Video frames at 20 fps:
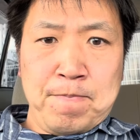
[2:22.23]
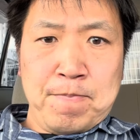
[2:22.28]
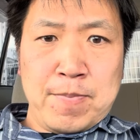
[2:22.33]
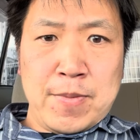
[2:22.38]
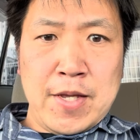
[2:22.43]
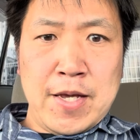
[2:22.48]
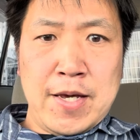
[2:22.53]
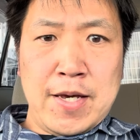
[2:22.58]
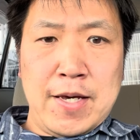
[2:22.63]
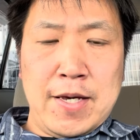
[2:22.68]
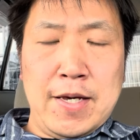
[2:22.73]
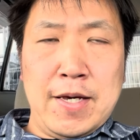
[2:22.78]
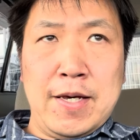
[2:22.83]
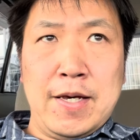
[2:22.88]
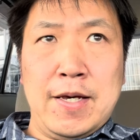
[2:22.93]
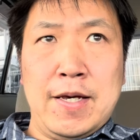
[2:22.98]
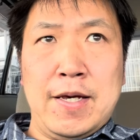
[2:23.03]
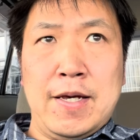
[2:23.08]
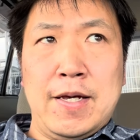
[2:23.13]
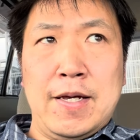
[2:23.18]
で、
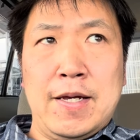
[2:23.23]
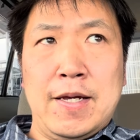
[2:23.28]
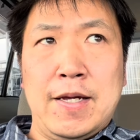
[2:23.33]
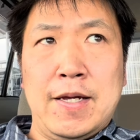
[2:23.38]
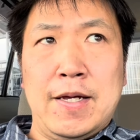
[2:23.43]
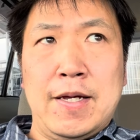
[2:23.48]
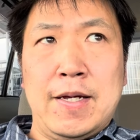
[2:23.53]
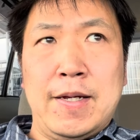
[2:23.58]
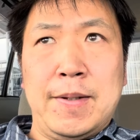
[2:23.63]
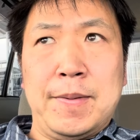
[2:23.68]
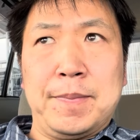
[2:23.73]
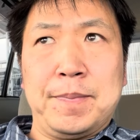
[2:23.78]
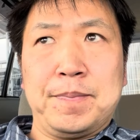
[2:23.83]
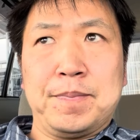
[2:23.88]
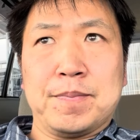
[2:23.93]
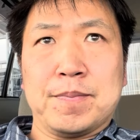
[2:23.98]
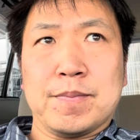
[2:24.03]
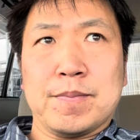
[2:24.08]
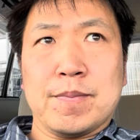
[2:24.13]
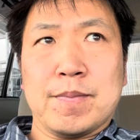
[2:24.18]

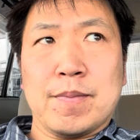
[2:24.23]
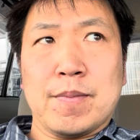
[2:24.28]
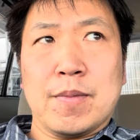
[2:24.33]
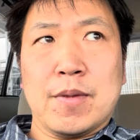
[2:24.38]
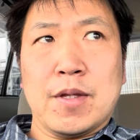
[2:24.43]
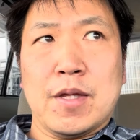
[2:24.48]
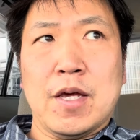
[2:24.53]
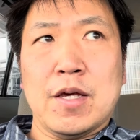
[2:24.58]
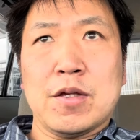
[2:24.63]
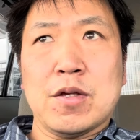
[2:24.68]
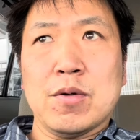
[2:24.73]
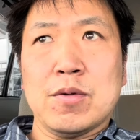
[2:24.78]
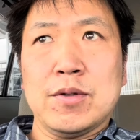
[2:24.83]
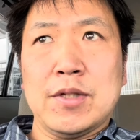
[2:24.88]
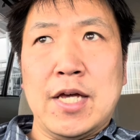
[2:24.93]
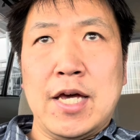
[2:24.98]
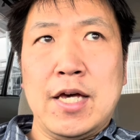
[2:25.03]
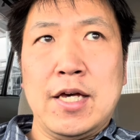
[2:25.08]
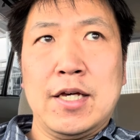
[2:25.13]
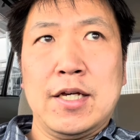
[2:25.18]
えー、結局
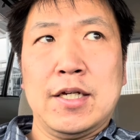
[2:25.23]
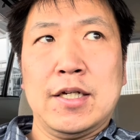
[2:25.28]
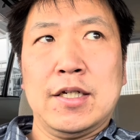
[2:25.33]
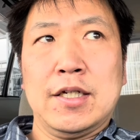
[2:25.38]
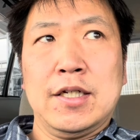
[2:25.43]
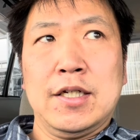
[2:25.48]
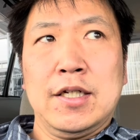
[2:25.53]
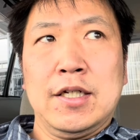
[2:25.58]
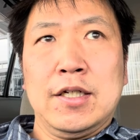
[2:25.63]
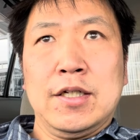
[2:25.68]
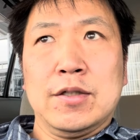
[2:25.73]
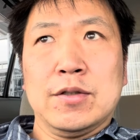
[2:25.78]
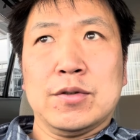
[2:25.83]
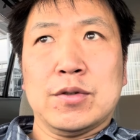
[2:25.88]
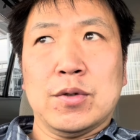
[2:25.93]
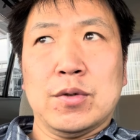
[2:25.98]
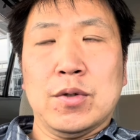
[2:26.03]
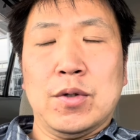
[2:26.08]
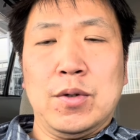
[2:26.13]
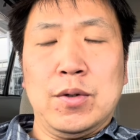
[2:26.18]
ね
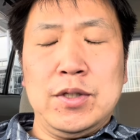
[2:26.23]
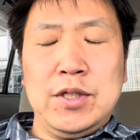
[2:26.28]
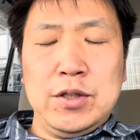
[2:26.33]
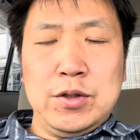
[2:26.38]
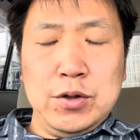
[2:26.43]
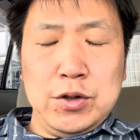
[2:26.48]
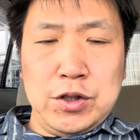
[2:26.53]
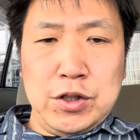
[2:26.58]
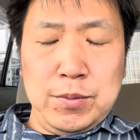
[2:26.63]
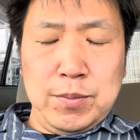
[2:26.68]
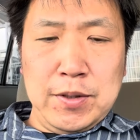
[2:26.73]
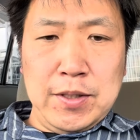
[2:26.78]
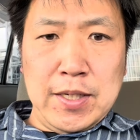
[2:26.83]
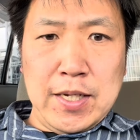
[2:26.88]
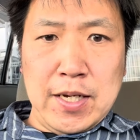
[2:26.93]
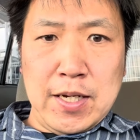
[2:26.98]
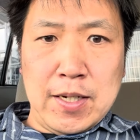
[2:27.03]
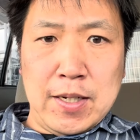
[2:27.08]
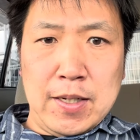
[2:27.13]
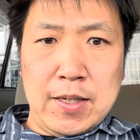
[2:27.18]
その憎しみ
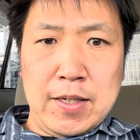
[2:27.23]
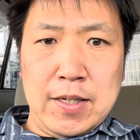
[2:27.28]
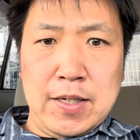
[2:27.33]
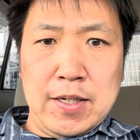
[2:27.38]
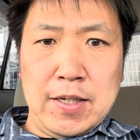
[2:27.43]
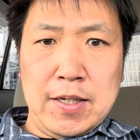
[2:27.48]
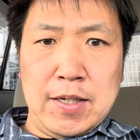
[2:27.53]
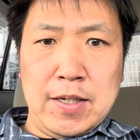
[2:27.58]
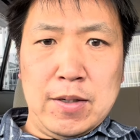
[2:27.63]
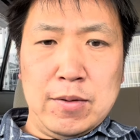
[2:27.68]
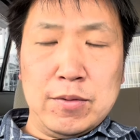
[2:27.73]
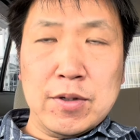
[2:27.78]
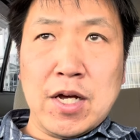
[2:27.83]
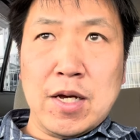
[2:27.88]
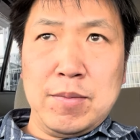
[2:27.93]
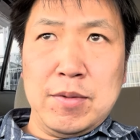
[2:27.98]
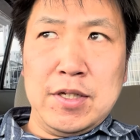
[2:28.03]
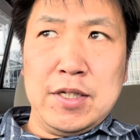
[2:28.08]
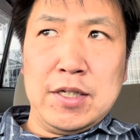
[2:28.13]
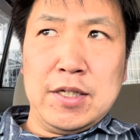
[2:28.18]
や、えー、
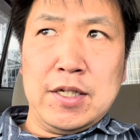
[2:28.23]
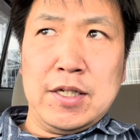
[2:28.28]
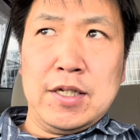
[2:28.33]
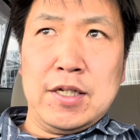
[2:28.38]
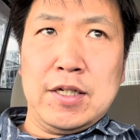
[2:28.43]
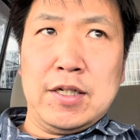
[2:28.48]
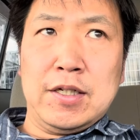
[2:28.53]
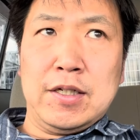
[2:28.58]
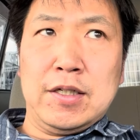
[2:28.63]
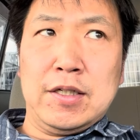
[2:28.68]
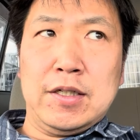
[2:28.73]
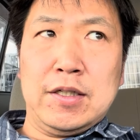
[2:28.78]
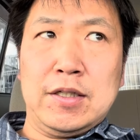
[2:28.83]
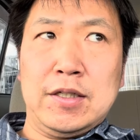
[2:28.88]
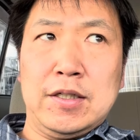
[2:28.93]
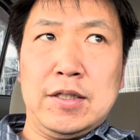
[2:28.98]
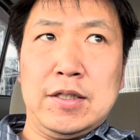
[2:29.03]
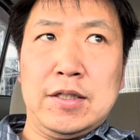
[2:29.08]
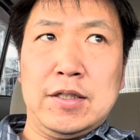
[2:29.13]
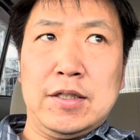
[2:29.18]
恨み、
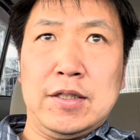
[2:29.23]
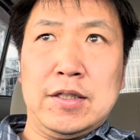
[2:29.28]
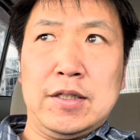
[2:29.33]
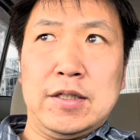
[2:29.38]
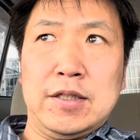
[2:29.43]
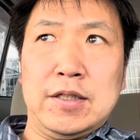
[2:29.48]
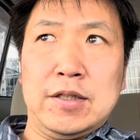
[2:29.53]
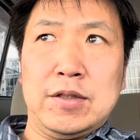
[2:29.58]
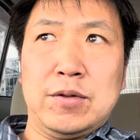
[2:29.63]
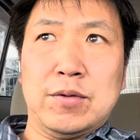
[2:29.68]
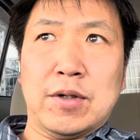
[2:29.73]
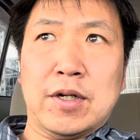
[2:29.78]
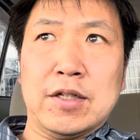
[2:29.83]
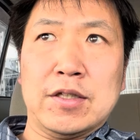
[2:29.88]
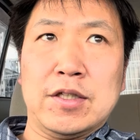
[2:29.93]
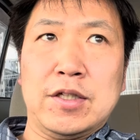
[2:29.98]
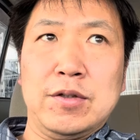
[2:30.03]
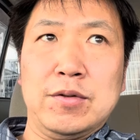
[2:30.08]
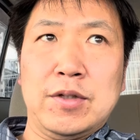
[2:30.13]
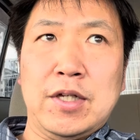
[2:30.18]
えー、とかっ
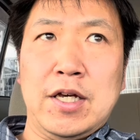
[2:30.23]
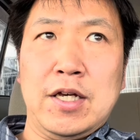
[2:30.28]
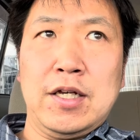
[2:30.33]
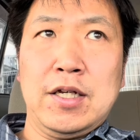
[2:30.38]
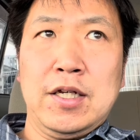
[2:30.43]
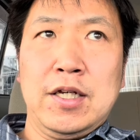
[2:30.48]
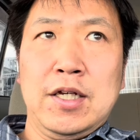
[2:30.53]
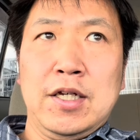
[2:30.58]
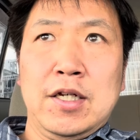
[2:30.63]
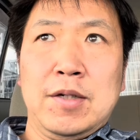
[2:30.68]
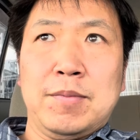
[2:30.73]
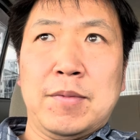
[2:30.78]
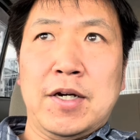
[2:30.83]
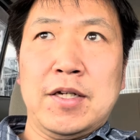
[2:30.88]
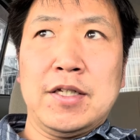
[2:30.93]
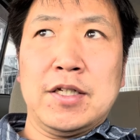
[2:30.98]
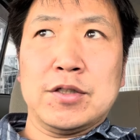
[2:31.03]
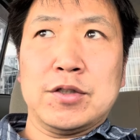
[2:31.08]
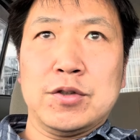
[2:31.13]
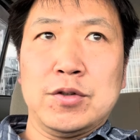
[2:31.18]
ていうね、
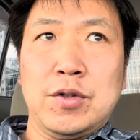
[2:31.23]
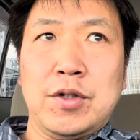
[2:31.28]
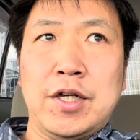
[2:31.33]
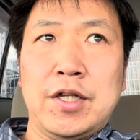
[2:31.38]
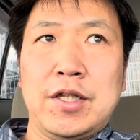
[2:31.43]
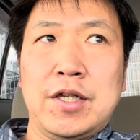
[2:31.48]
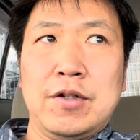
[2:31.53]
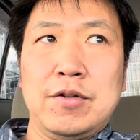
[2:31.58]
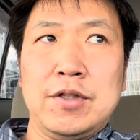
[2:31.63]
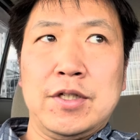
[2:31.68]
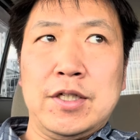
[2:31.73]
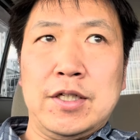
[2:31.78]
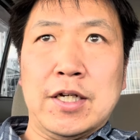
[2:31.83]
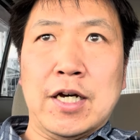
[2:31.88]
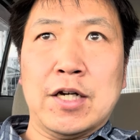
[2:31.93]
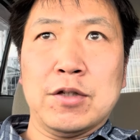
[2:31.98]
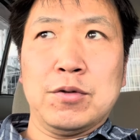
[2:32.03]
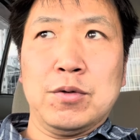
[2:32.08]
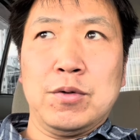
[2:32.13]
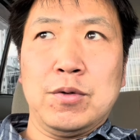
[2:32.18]
マイナスのエネルギー、
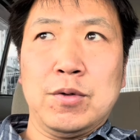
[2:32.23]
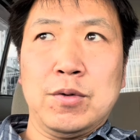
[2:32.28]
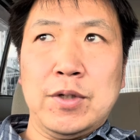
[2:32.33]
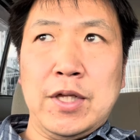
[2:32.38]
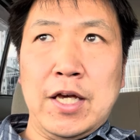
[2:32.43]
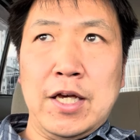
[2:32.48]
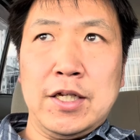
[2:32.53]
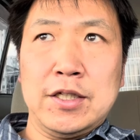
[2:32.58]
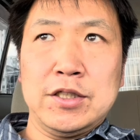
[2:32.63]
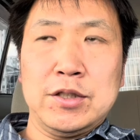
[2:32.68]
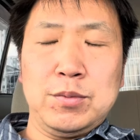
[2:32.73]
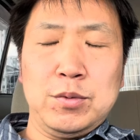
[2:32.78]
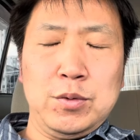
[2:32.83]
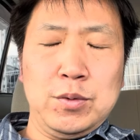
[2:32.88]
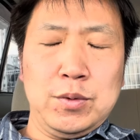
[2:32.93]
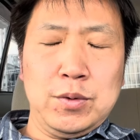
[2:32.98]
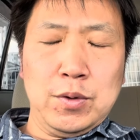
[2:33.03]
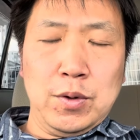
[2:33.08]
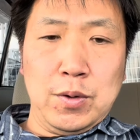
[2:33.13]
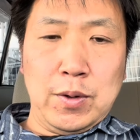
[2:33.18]
波動をね、自
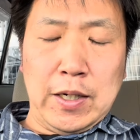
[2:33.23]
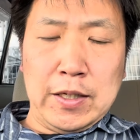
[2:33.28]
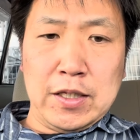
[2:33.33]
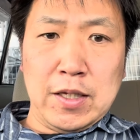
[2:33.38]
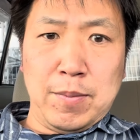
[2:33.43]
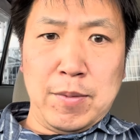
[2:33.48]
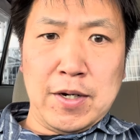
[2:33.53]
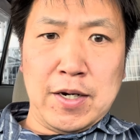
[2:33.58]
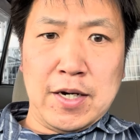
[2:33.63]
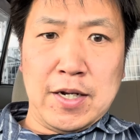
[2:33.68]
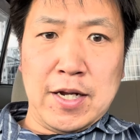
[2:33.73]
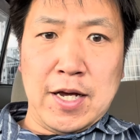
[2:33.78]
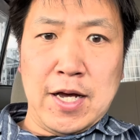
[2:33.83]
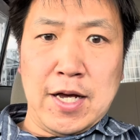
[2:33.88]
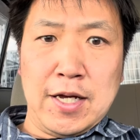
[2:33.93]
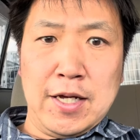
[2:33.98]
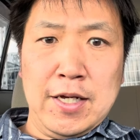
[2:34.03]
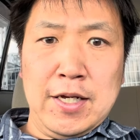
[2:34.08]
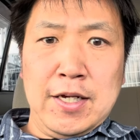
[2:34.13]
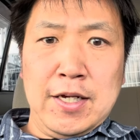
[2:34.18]
分の頭か
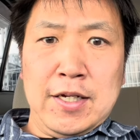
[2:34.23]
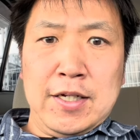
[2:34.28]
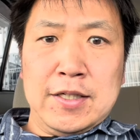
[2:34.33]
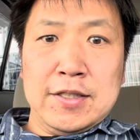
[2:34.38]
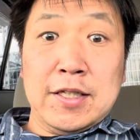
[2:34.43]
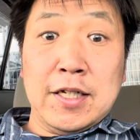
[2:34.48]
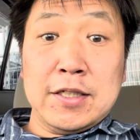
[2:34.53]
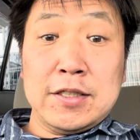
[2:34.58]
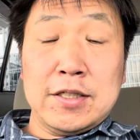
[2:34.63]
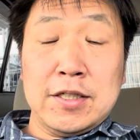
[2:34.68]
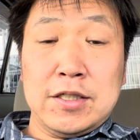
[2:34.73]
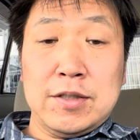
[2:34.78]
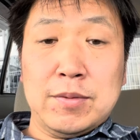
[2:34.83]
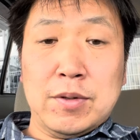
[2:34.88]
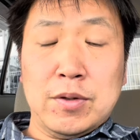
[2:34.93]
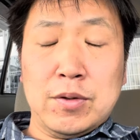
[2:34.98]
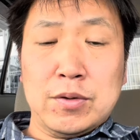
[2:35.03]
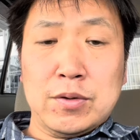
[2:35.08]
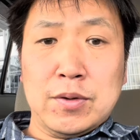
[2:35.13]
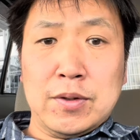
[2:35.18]
ら出してし
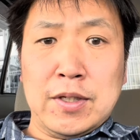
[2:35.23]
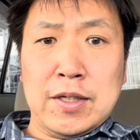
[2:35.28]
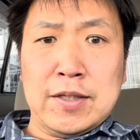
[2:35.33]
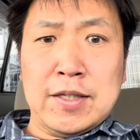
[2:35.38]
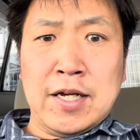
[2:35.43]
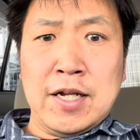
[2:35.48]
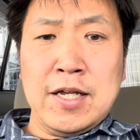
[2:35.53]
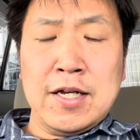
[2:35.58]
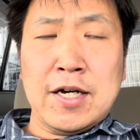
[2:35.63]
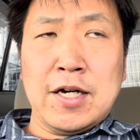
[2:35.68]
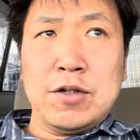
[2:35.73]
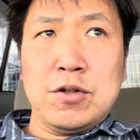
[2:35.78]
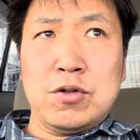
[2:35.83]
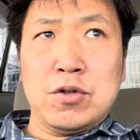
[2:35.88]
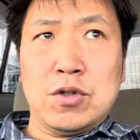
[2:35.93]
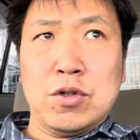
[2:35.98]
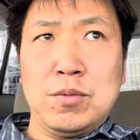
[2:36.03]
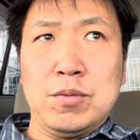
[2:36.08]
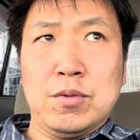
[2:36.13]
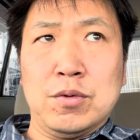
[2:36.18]
まうことで、誰が
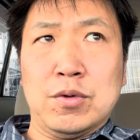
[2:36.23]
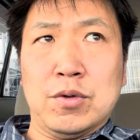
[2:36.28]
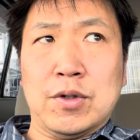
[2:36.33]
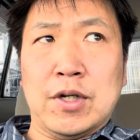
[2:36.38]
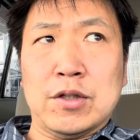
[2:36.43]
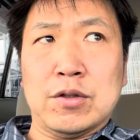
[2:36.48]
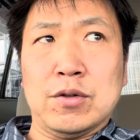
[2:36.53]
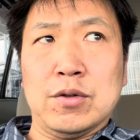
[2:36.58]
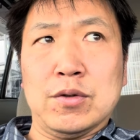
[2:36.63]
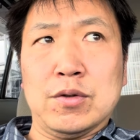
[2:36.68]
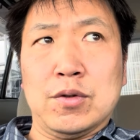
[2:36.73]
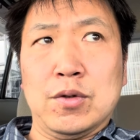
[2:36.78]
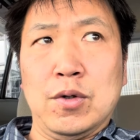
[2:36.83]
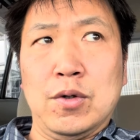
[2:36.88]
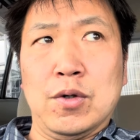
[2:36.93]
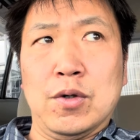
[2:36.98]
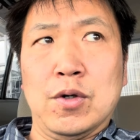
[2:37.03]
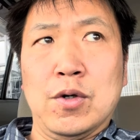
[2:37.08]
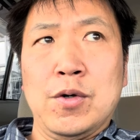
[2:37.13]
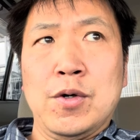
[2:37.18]
喜ぶのかという
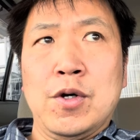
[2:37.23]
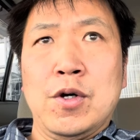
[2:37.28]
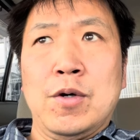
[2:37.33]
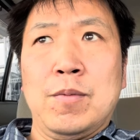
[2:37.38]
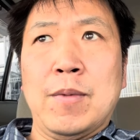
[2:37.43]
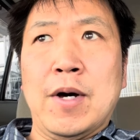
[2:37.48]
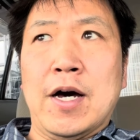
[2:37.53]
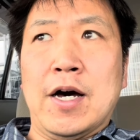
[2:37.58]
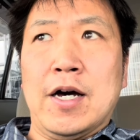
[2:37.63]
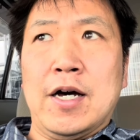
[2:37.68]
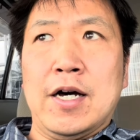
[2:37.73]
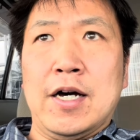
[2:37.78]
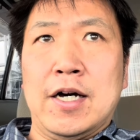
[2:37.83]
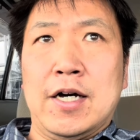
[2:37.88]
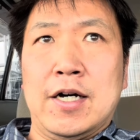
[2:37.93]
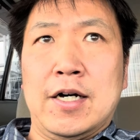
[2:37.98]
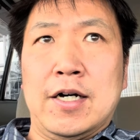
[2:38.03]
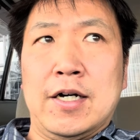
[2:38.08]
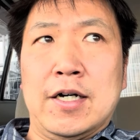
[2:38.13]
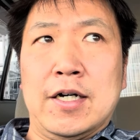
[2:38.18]
と、ま
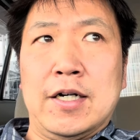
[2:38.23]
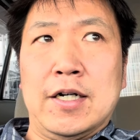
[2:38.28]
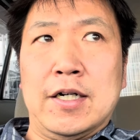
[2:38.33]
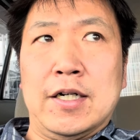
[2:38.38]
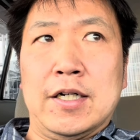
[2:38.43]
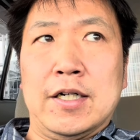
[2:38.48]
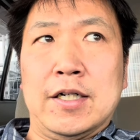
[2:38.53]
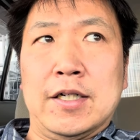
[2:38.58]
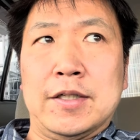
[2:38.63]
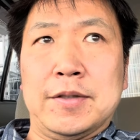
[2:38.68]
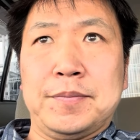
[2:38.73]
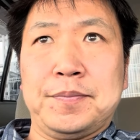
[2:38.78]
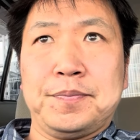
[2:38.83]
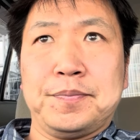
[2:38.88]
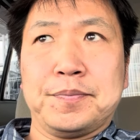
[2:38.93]
あ、